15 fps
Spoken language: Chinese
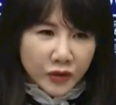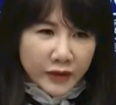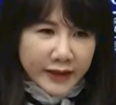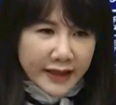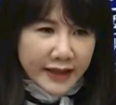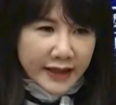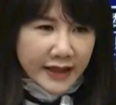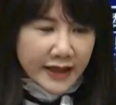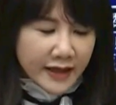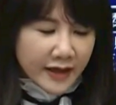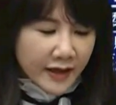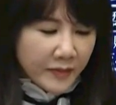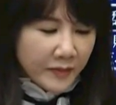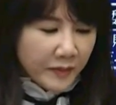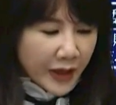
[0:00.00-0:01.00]
主席、
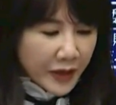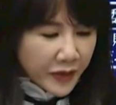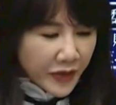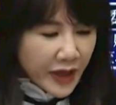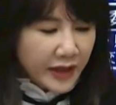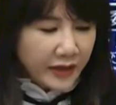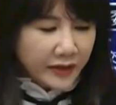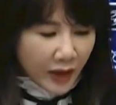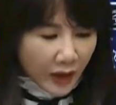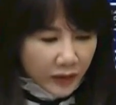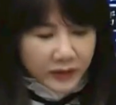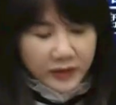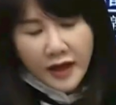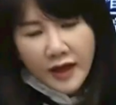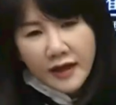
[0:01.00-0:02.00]
本院
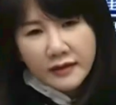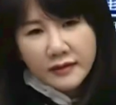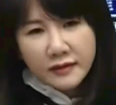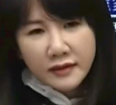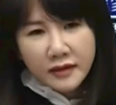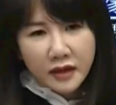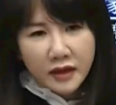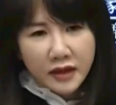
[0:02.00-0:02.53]
同仁